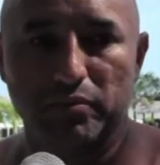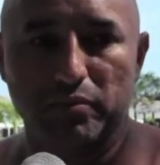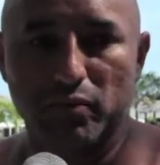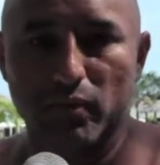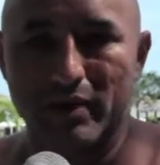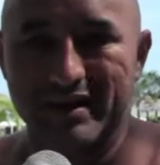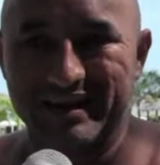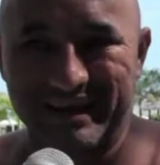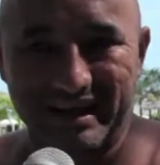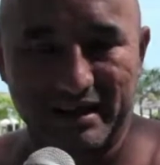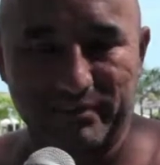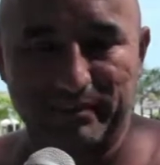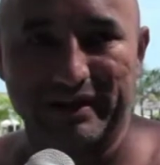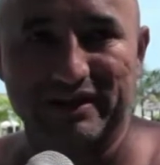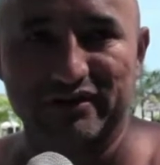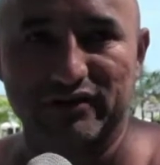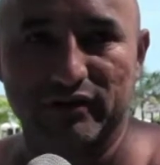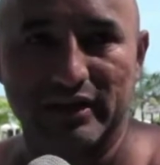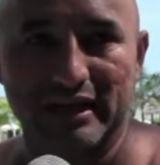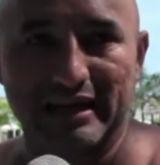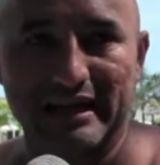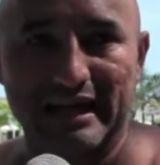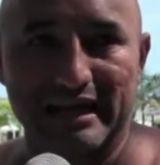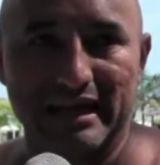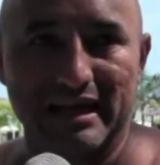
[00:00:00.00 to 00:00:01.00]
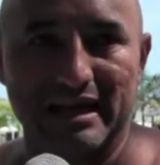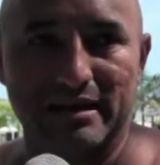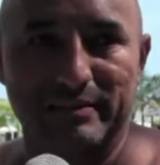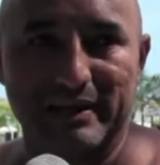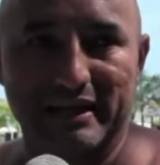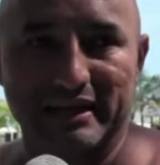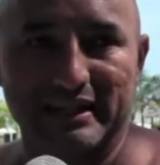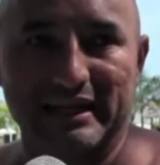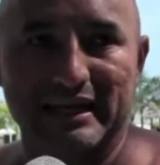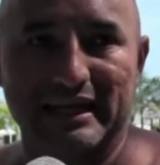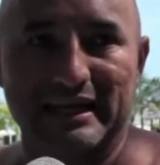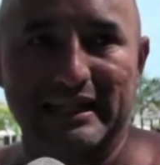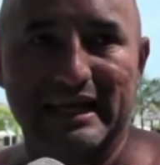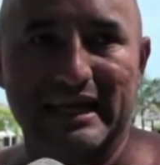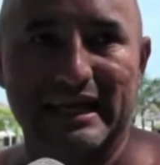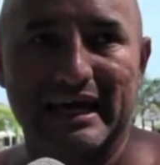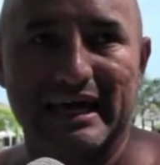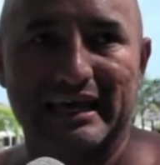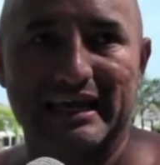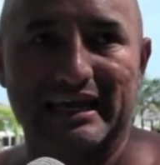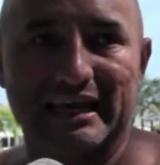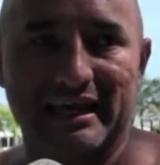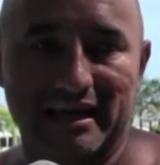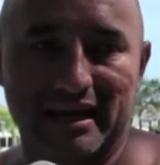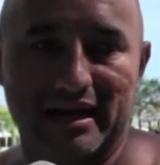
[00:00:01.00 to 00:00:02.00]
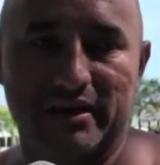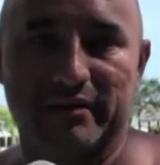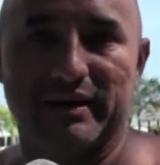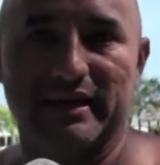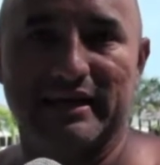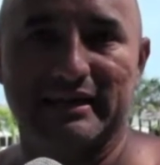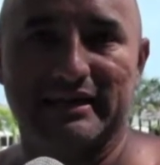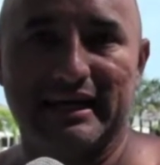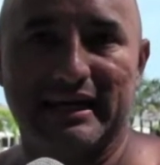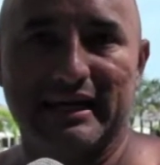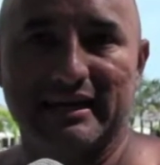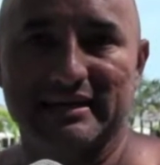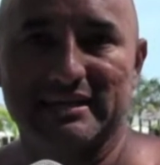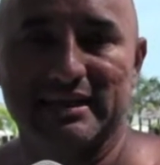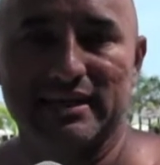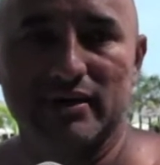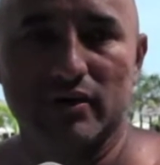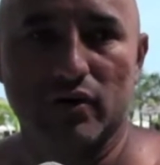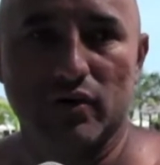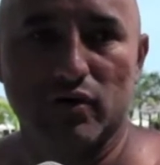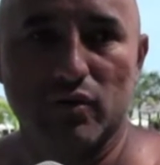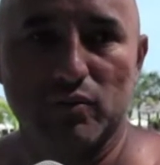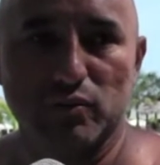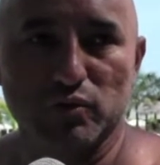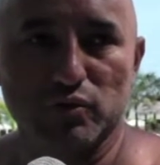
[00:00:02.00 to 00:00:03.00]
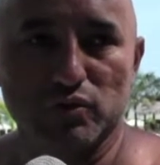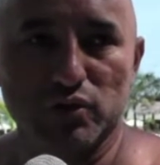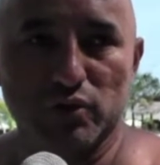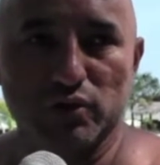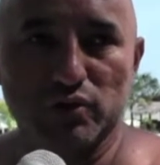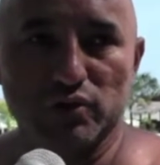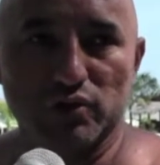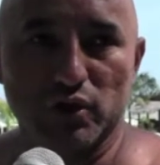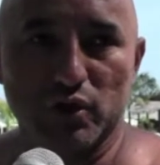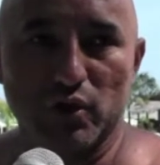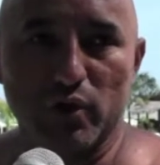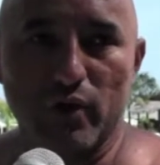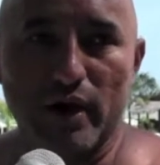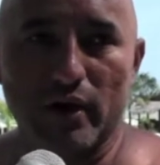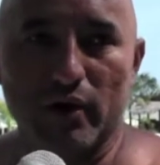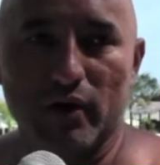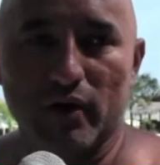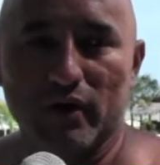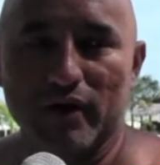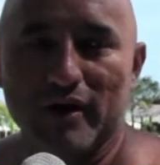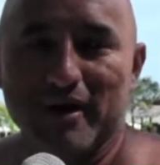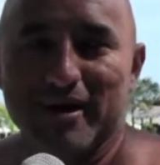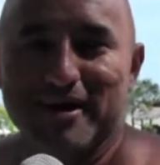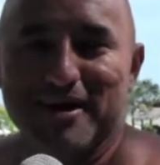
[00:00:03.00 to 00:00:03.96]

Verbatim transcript: cualquier persona que quiera aprender a nadar y rehabilitarse, yo con mucho gusto lo hago.